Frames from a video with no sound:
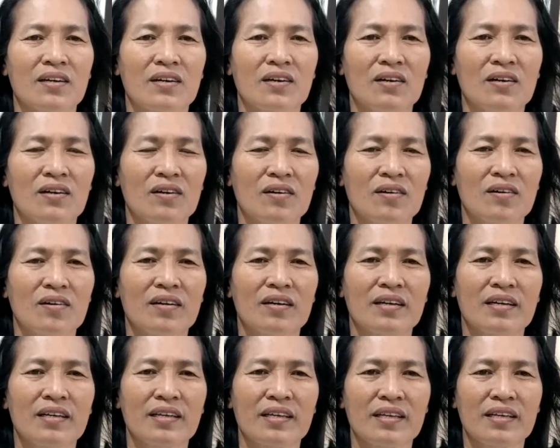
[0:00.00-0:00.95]
ก็
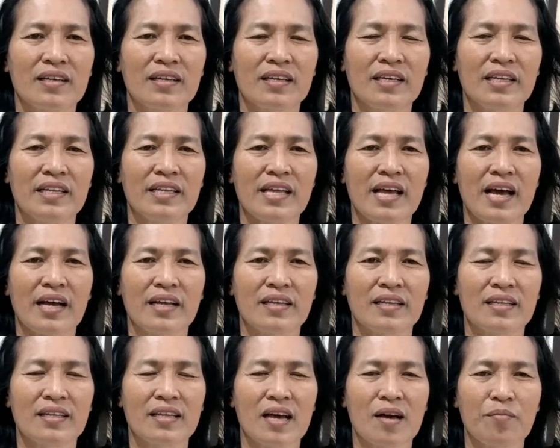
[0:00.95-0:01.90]
คิดอยาก
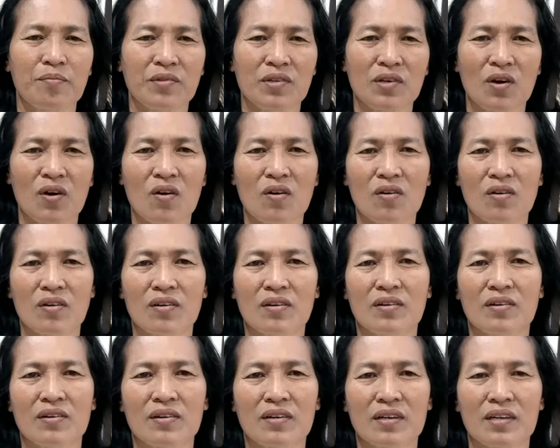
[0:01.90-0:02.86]
จะทำช่อง
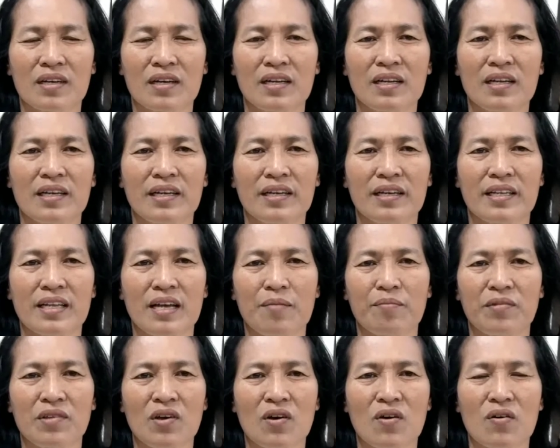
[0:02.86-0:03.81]
ก็เลย
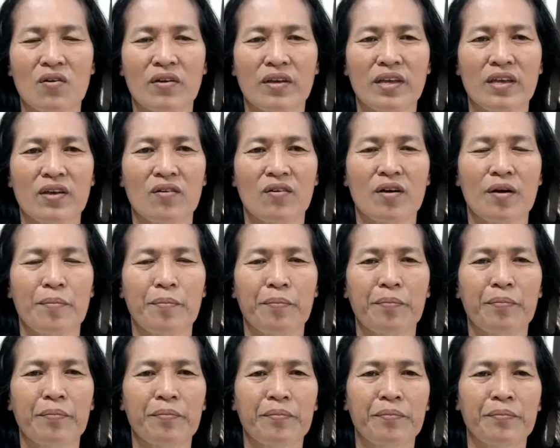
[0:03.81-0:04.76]
ทำช่องเกี่ยวกับ
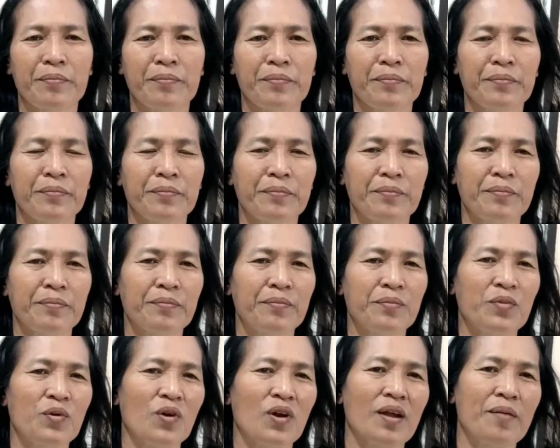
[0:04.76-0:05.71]

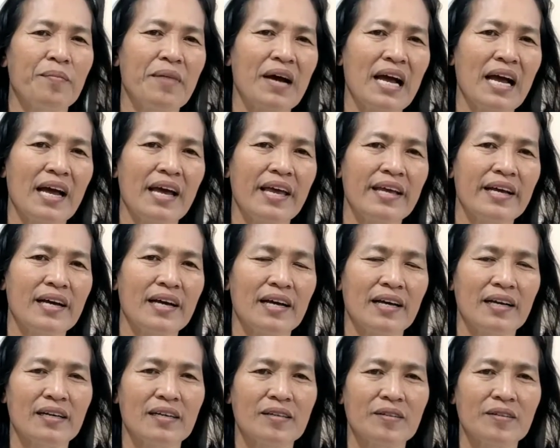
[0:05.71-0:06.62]
ผลไม้ค่ะ